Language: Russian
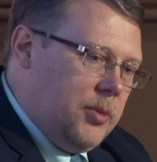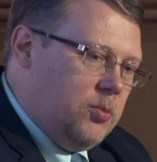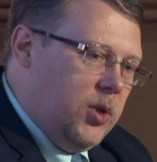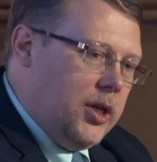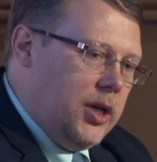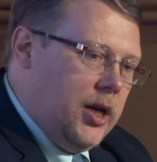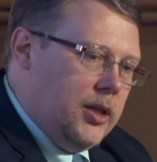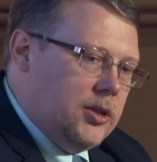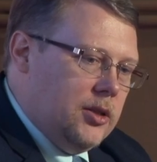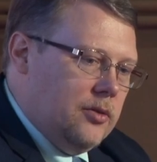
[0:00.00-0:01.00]

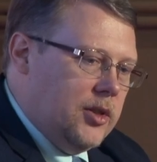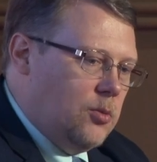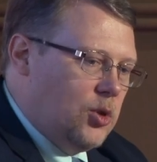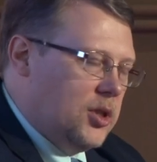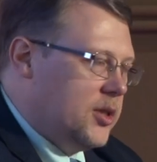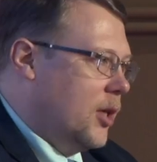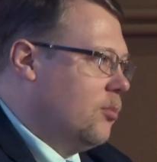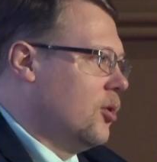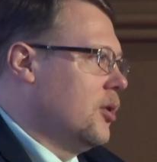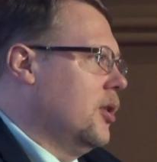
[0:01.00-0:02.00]
Предполагается возможность
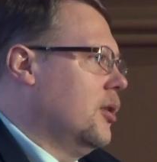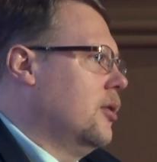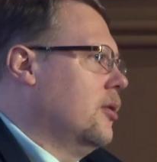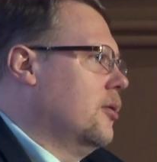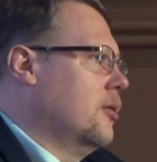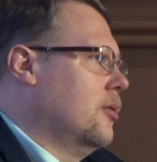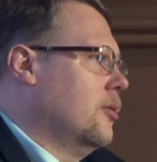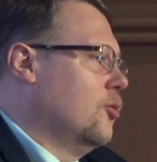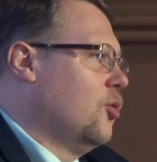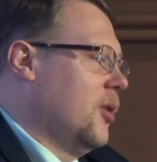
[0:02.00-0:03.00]
работы
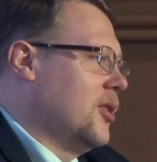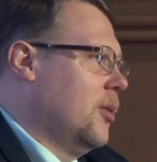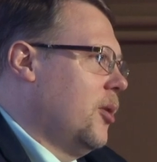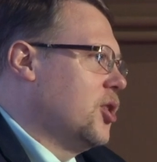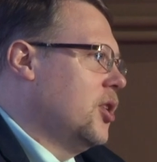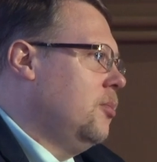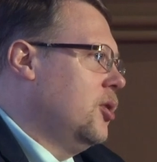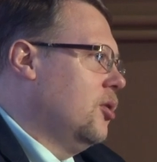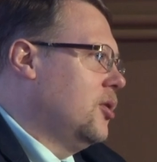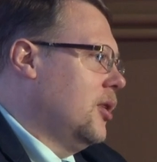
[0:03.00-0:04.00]
э, в дуплексном режиме,
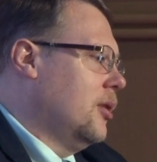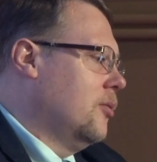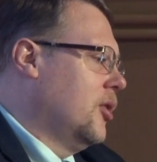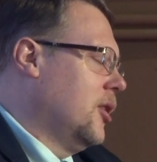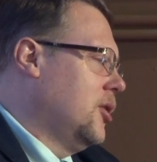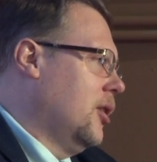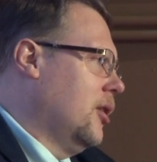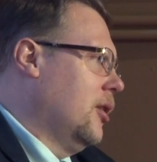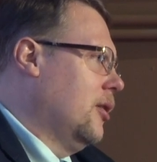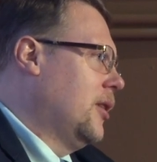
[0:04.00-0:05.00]
то есть
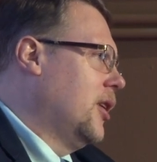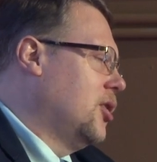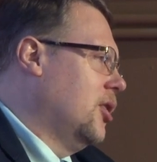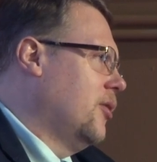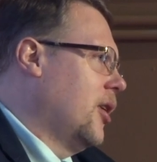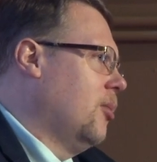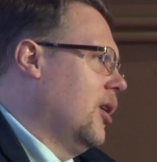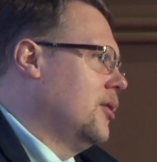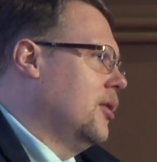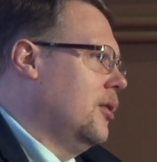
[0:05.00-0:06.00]
выдача, отдача
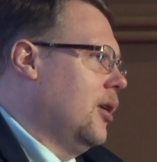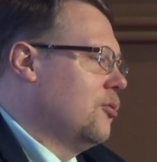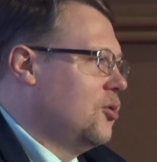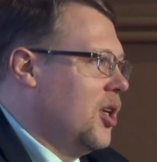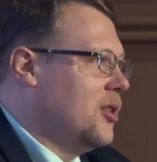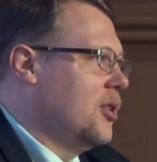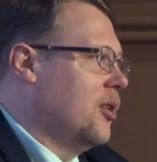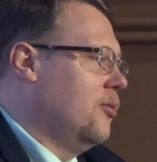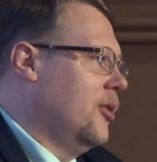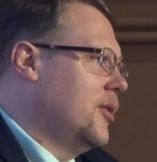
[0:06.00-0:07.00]
информации от
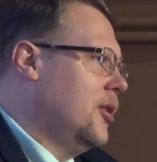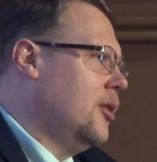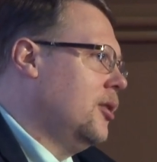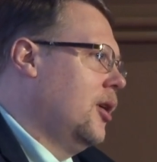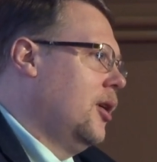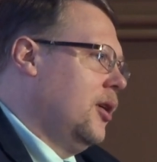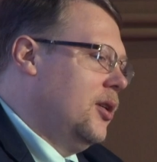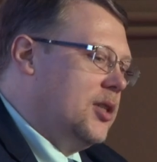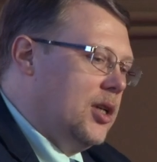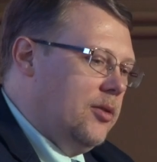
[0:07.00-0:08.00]
участников FinCert
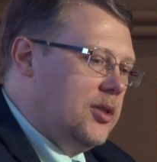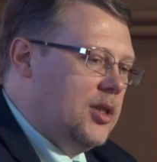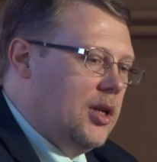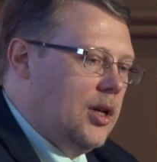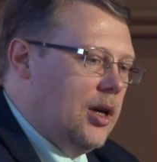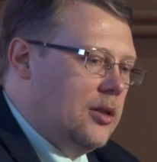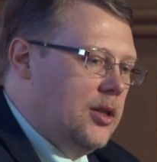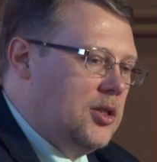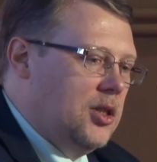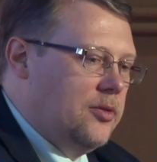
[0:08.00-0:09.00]
и, соответственно,
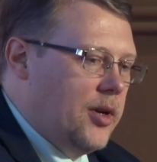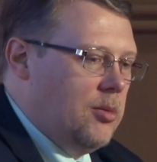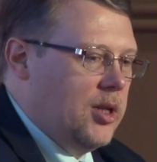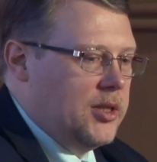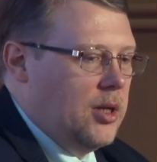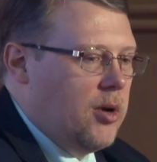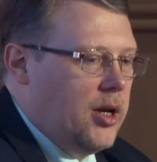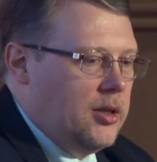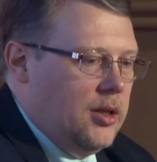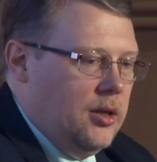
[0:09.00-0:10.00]
отдача информации
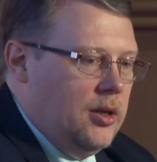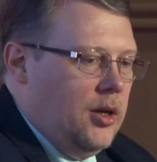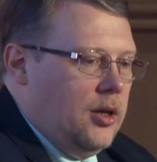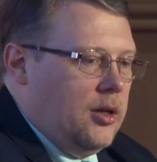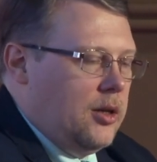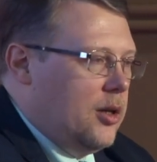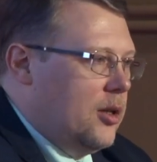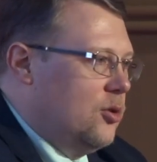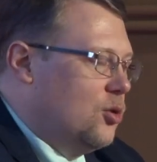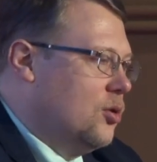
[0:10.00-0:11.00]
обратно.
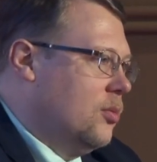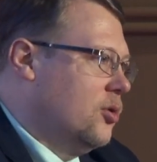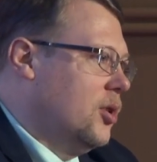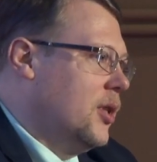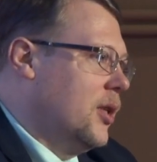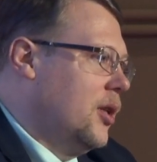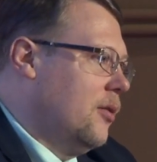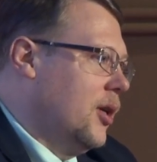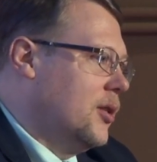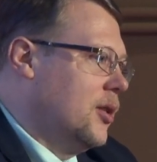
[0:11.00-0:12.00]
Э, то, что будет
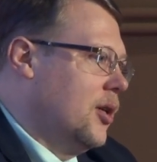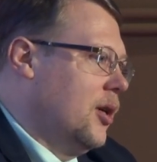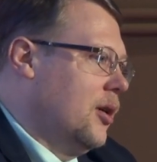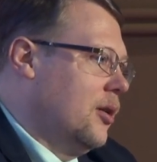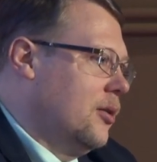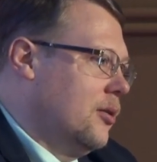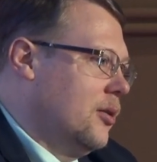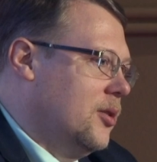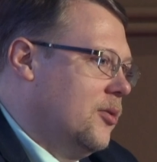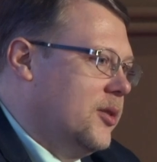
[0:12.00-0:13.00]
отдаваться
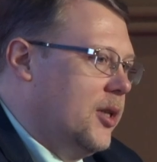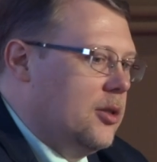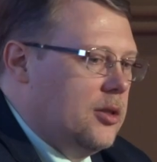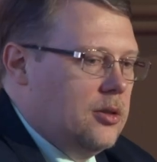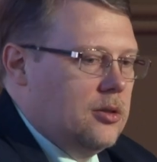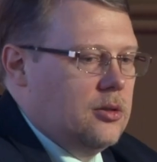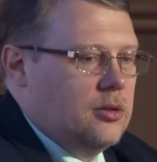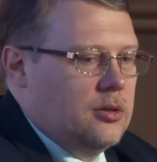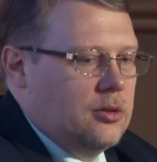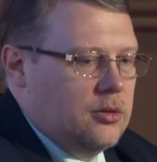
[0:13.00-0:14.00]
э, из Финцерт
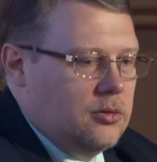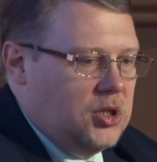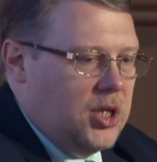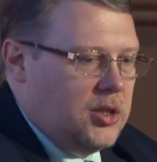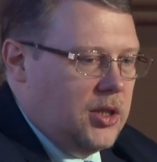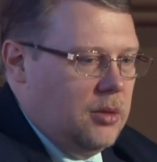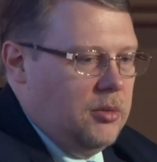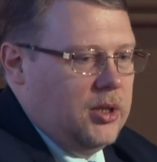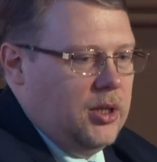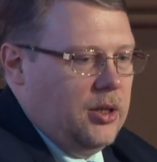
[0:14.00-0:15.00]
э,
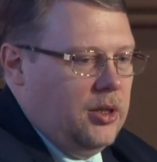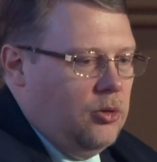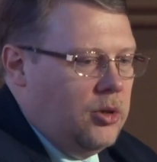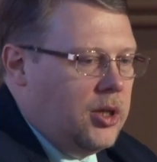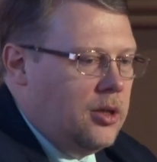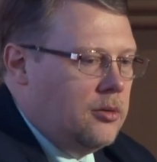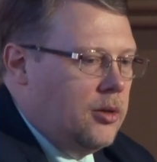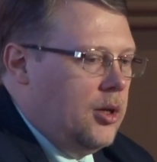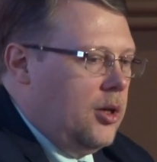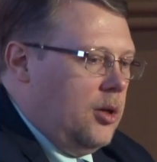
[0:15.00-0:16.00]
участникам, это иоки,
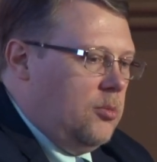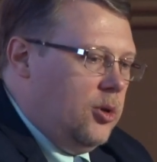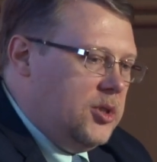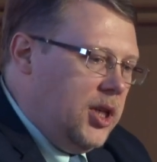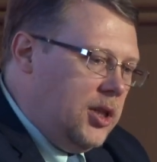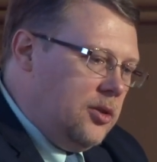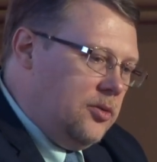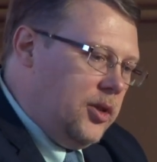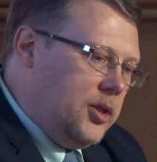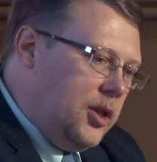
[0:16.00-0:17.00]
бюллетени,
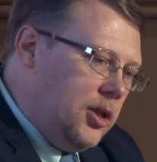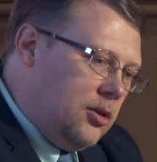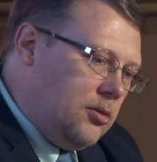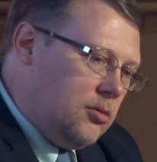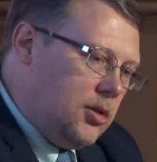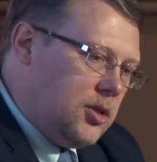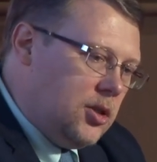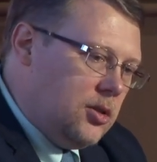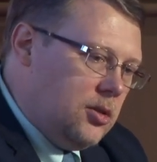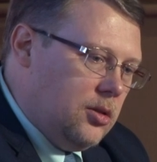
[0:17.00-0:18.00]
фиды,
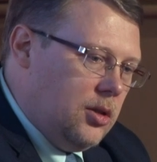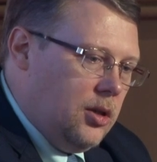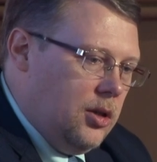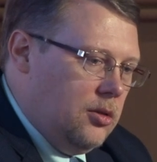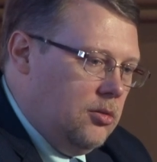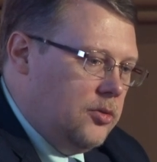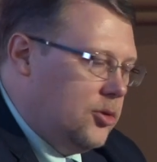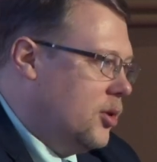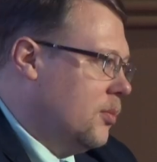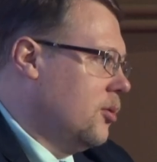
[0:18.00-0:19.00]
значит, ну и
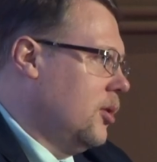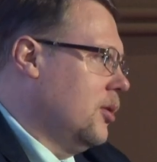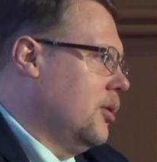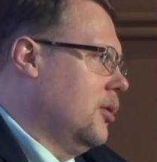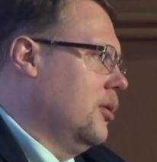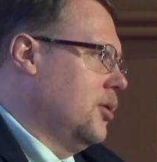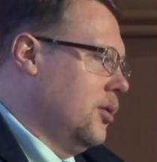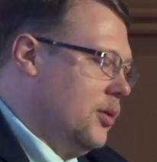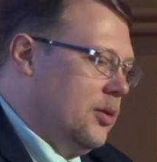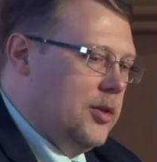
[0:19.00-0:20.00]
все это будет
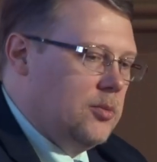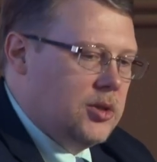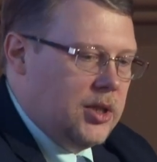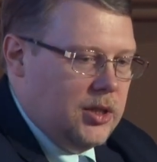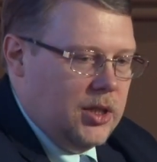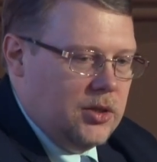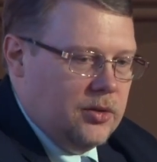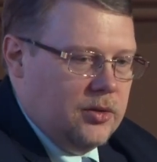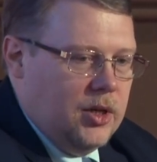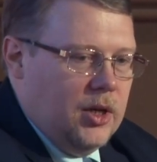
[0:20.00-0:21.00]
значит, возможность
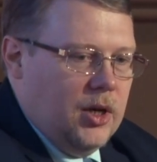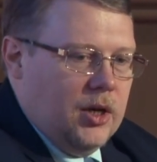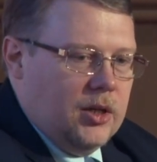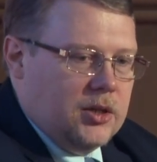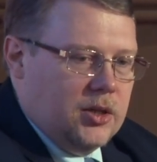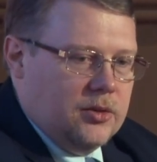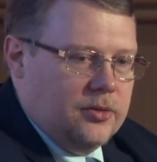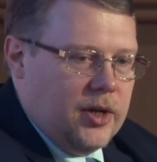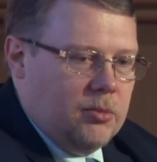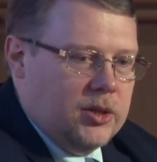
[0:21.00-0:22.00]
отдачи значит,
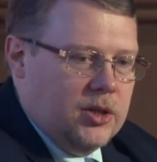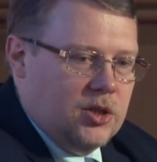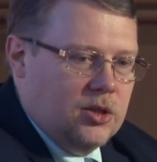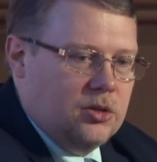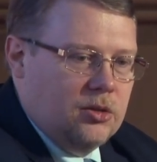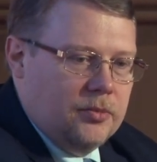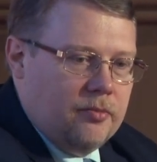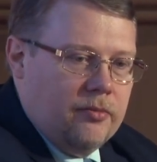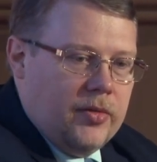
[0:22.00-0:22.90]
в формате JSON.